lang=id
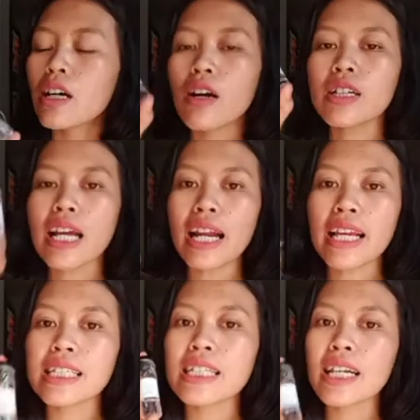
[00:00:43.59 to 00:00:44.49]
Kos
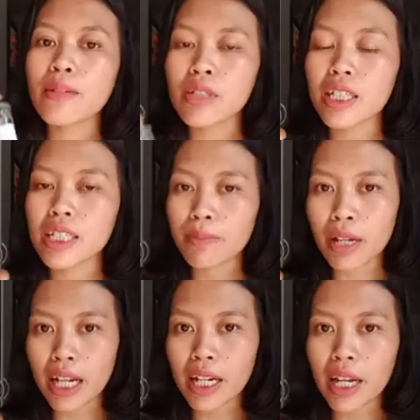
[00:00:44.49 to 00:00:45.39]
RX Snail Mucin
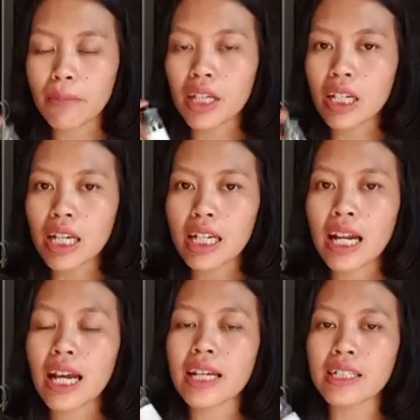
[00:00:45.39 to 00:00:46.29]
96 ini
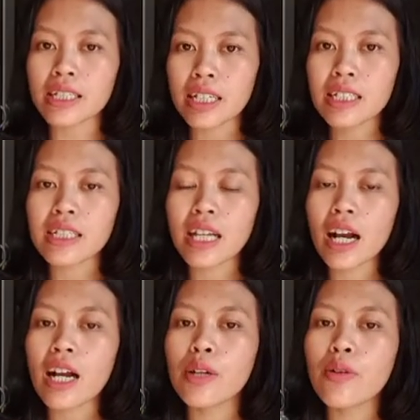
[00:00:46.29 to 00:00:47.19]
adalah essence
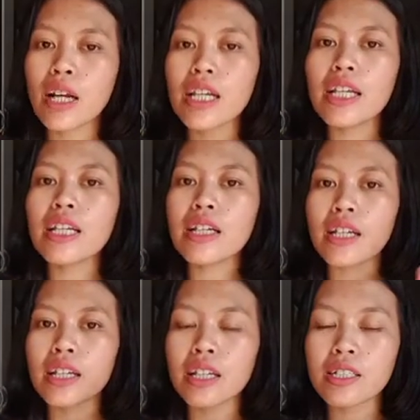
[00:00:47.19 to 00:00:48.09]
yang kandungan
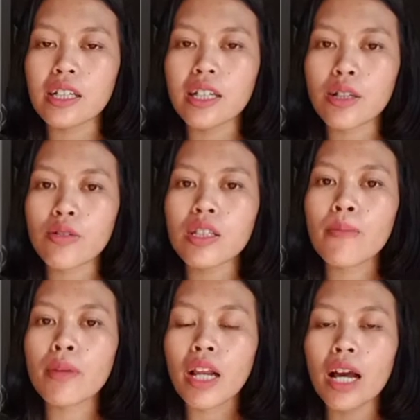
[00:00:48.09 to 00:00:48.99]
ingredients-nya itu
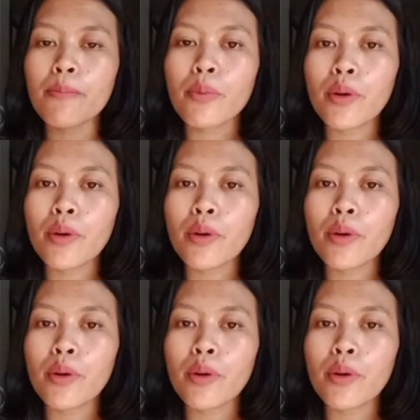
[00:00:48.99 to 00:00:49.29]
96%